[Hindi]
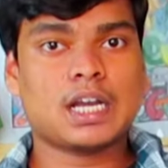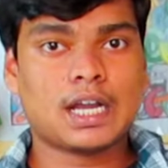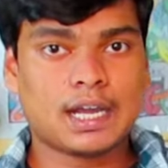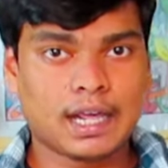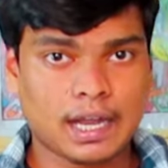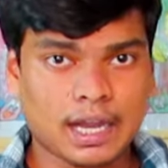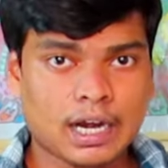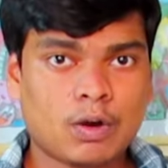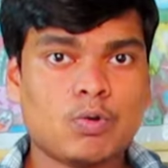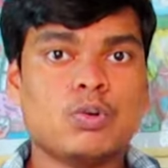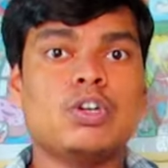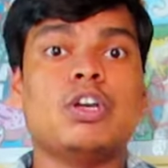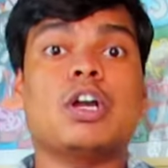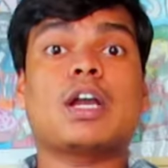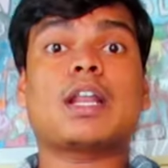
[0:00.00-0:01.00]
सा
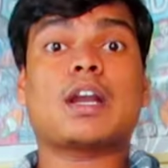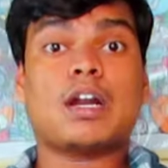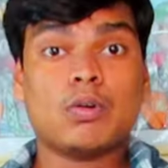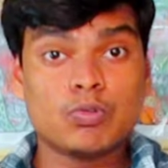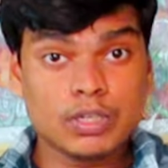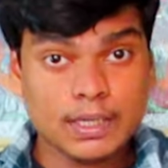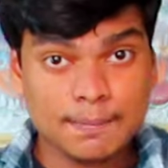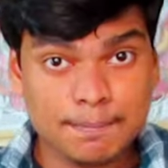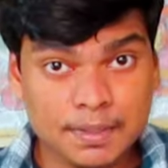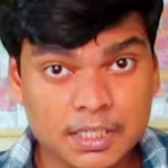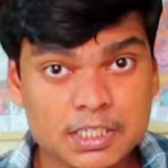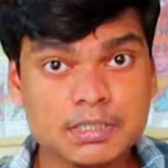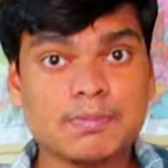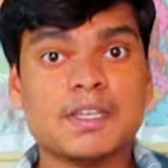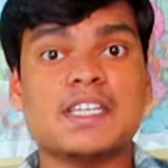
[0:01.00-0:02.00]
ग्राउंड या ग्राउंड के
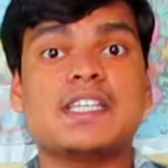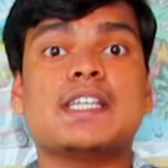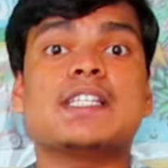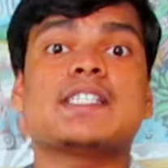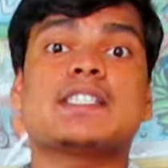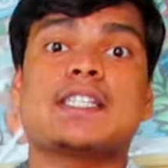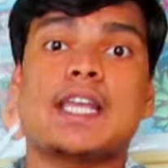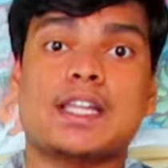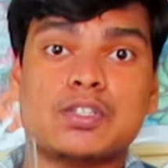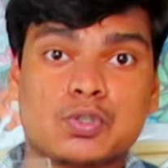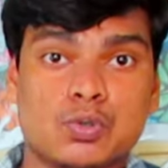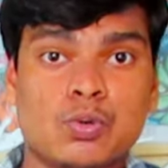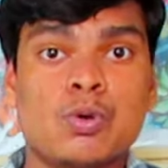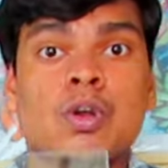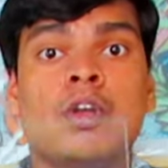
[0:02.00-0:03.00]
बीच में ये
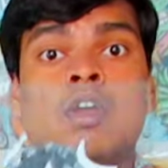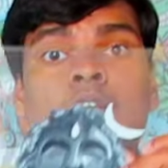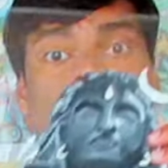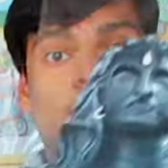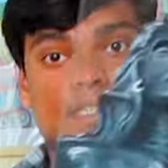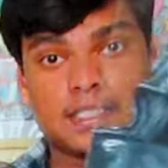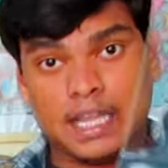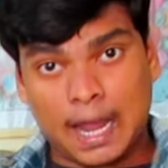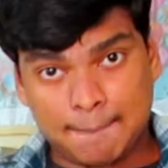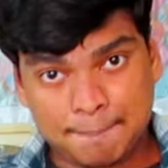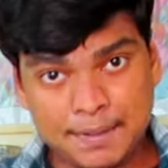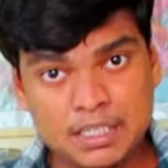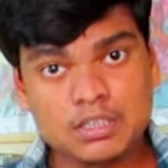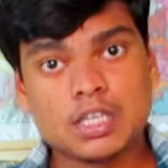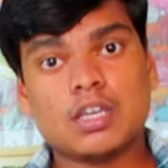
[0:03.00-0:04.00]
स्टैचू
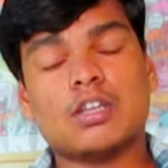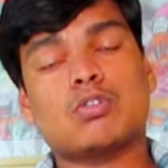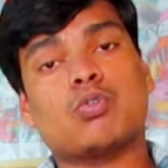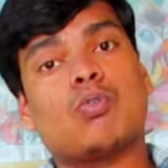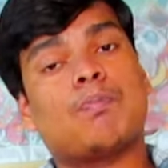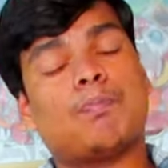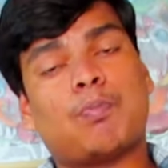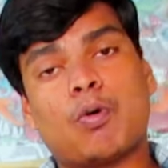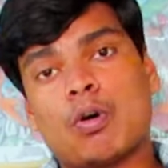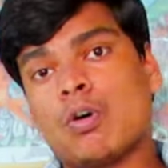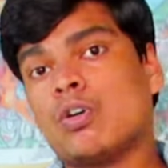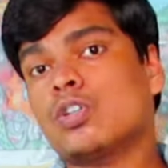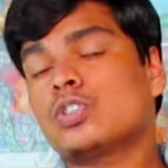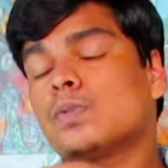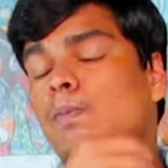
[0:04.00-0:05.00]
स्थापित है तो
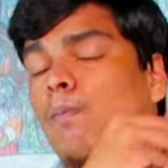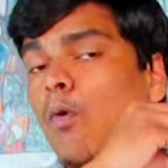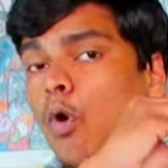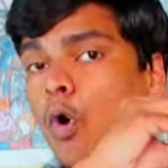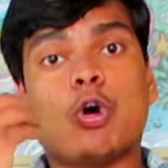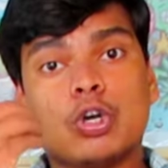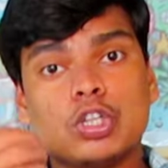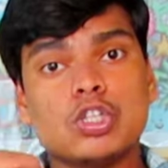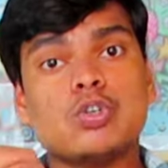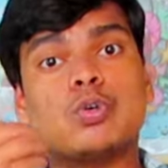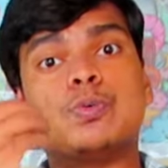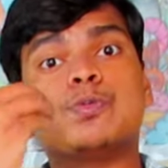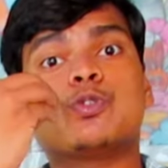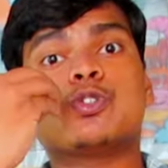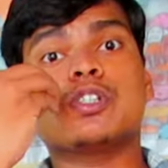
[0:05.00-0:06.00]
बॉस बहुत ही
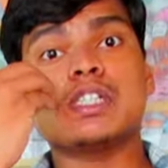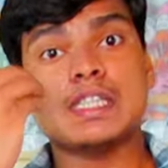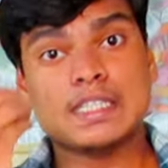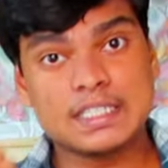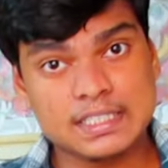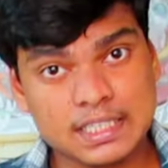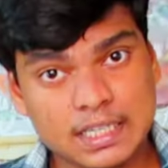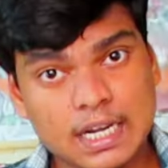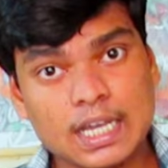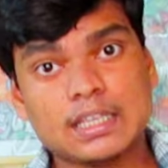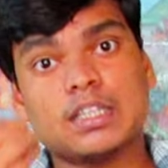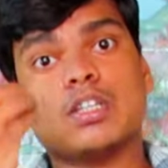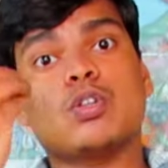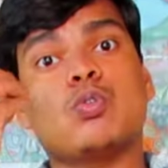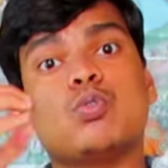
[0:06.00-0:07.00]
खूबसूरत नज़र
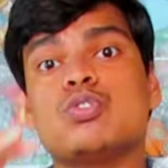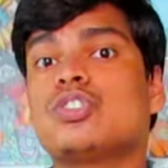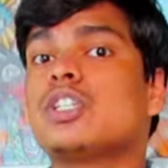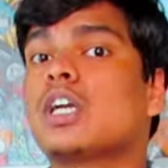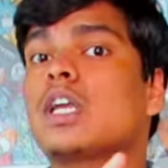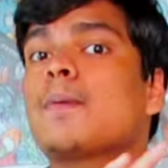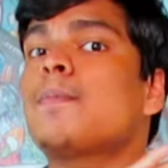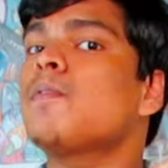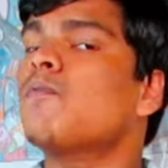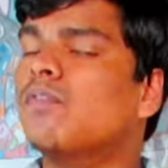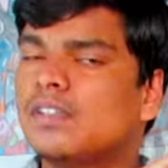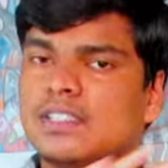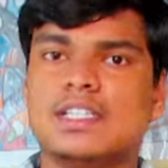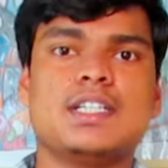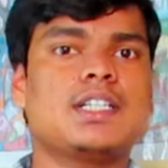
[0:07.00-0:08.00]
आता है तो उस जगह पे
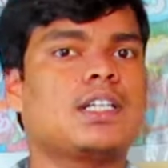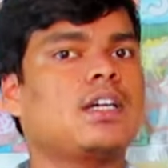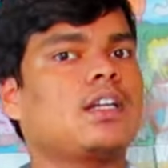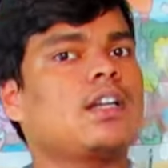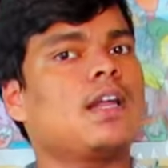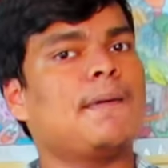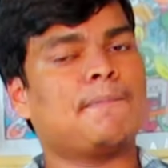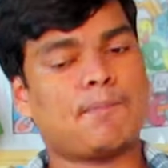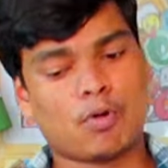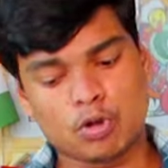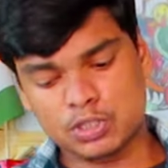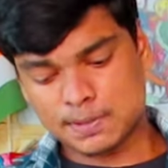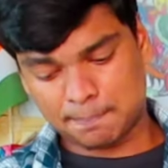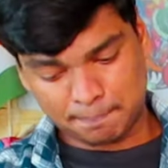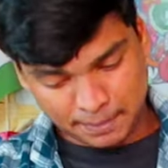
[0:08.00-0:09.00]
विज़िट करना
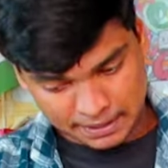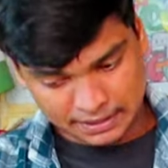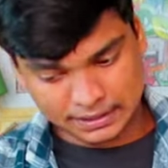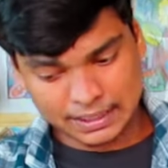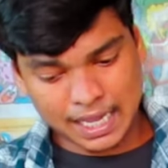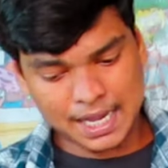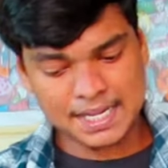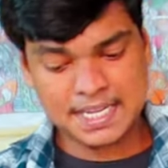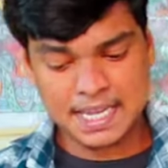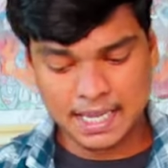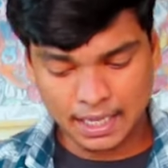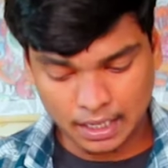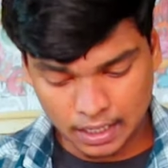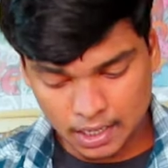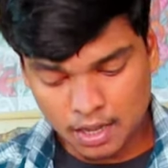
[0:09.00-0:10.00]
बॉस बनता ही
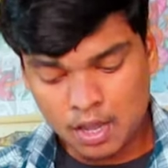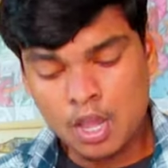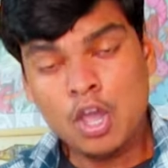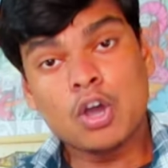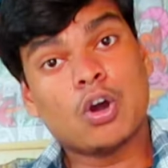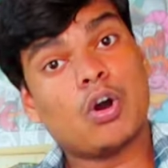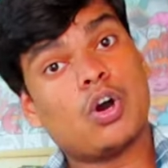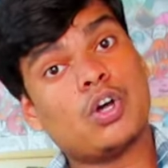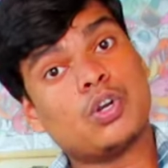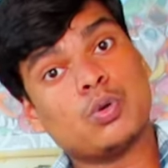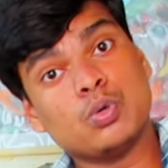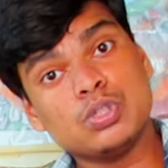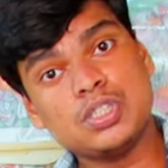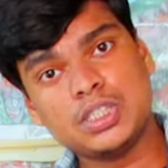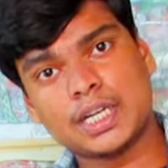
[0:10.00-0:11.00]
है और
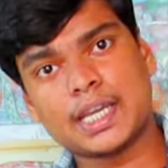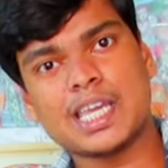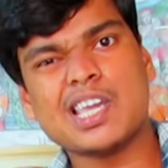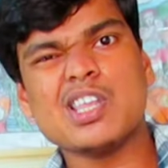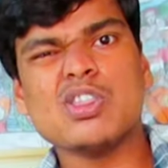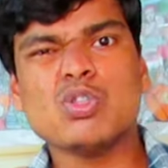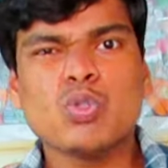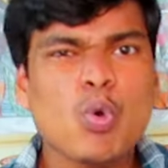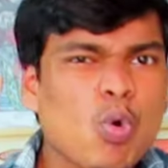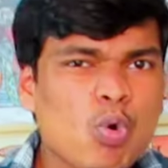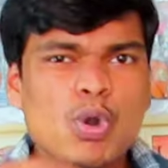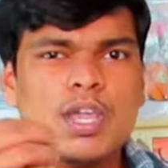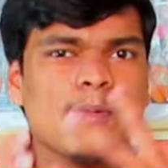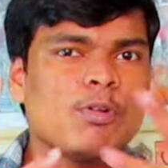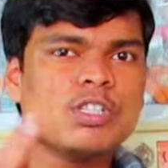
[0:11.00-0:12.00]
उस जगह की
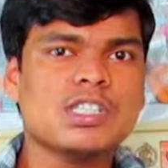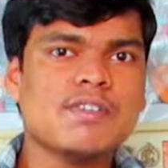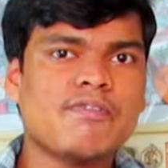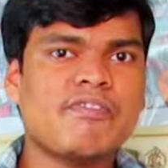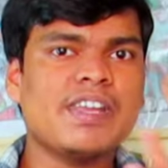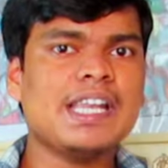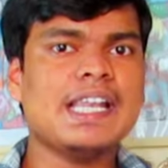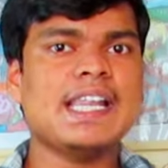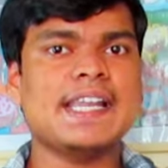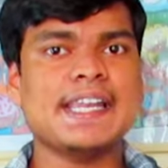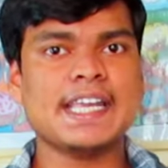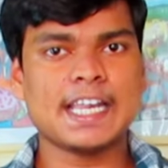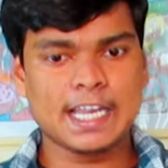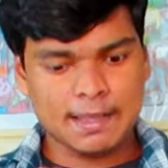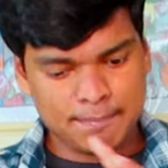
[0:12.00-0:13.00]
थोड़ी बहुत सी फील
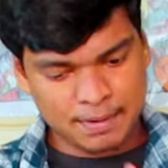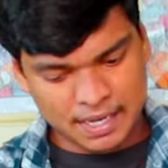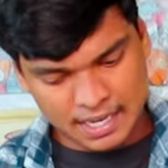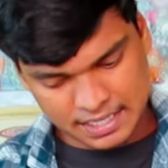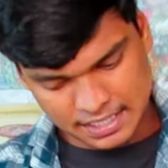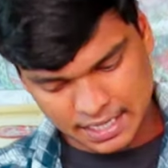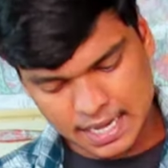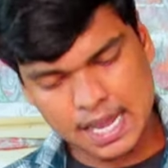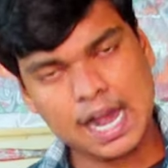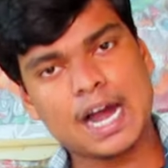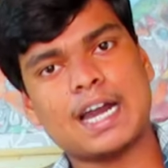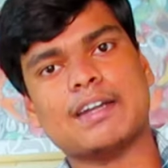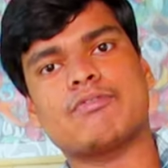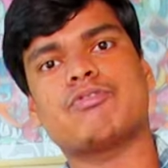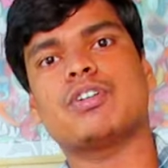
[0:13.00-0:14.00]
लेने के लिए मैं ये
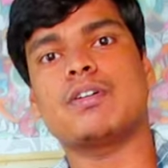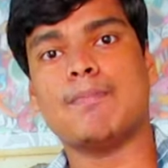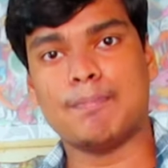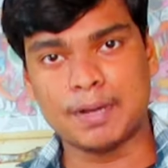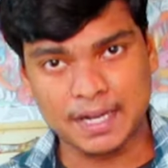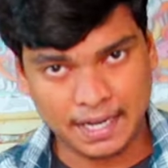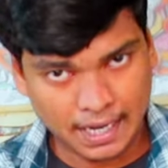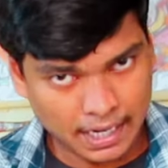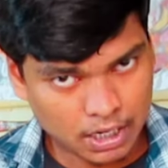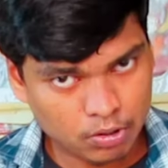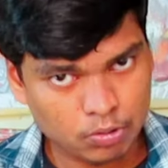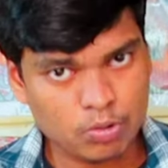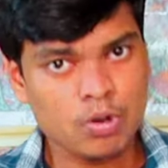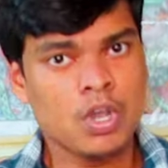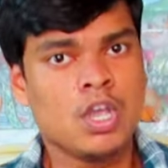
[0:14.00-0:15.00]
आर्टवर्क बनाया
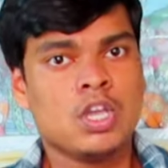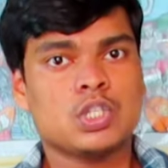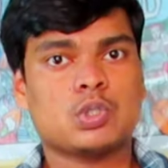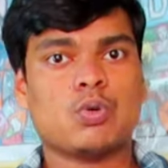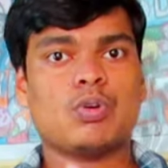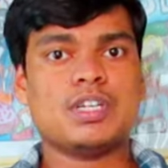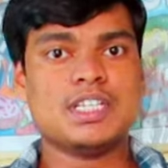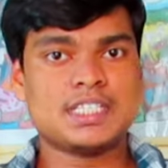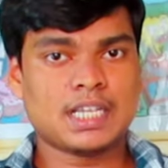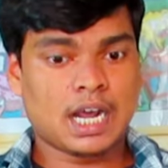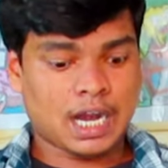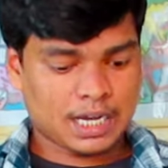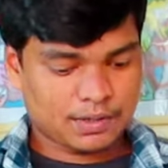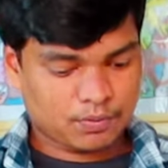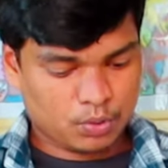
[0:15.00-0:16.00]
हूँ सो इस
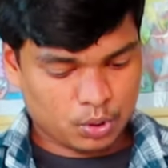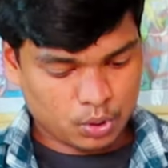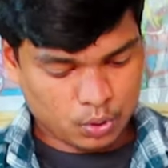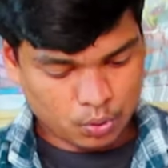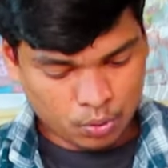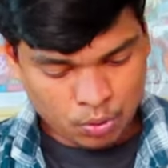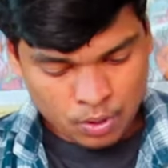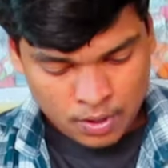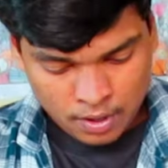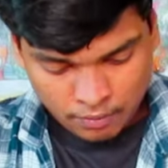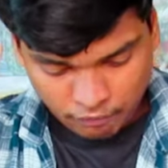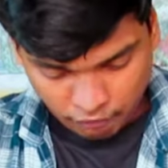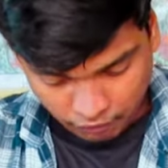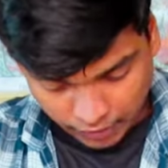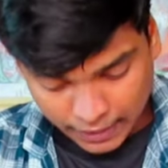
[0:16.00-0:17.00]
आर्टवर्क को
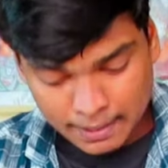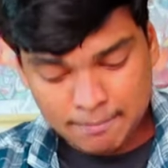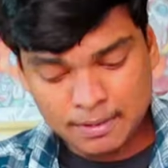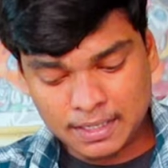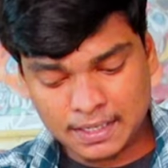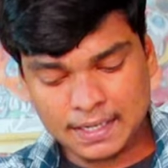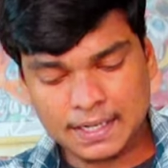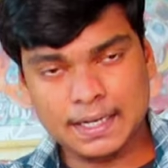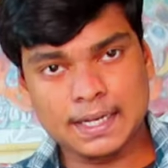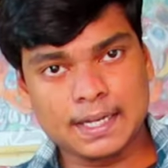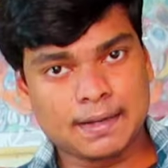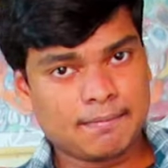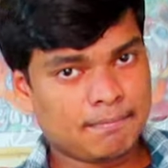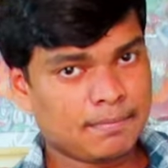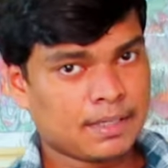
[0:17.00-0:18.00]
फ्रेम करेंगे
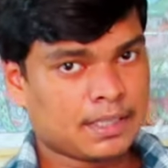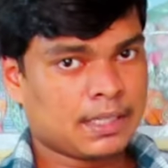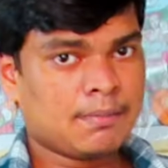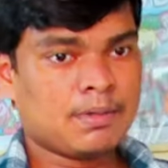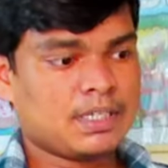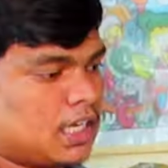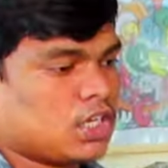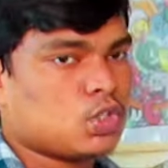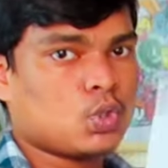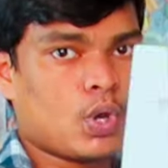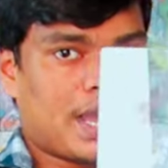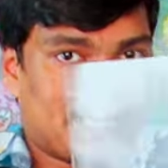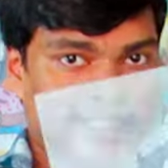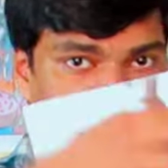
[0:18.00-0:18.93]
हम मतलब ये जो